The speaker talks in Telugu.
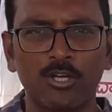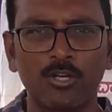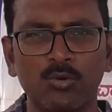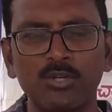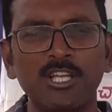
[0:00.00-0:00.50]

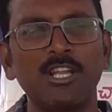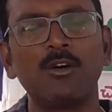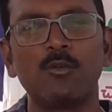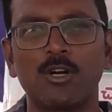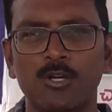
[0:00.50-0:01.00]
ఒక
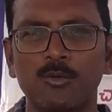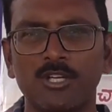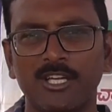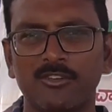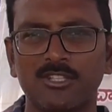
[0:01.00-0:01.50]
కుండీలో ఒక
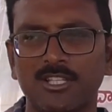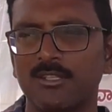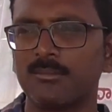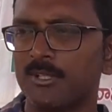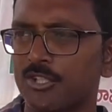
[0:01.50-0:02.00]
మొక్కే
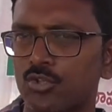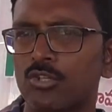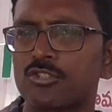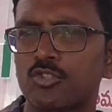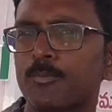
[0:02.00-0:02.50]
ఉంటుంది మీరు
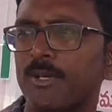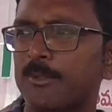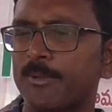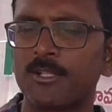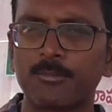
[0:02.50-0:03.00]
చూడొచ్చు
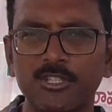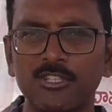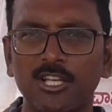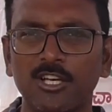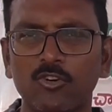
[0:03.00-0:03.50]
పెద్ద పెద్ద
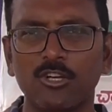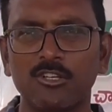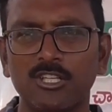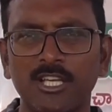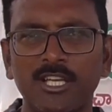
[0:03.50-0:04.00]
బంతుల్లో కూడా
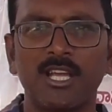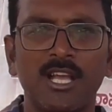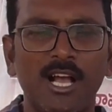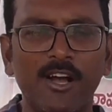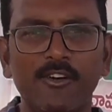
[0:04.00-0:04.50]
ఉన్నాయి
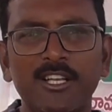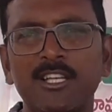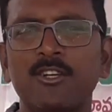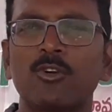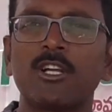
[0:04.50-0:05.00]

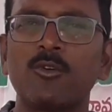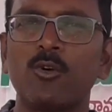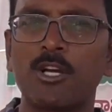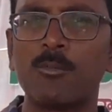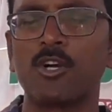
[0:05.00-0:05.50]
అవన్నీ కూడా
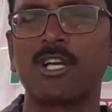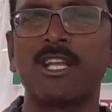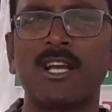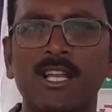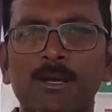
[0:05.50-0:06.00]
ఒక
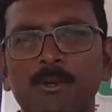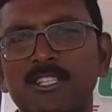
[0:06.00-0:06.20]
మొక్కనే అలా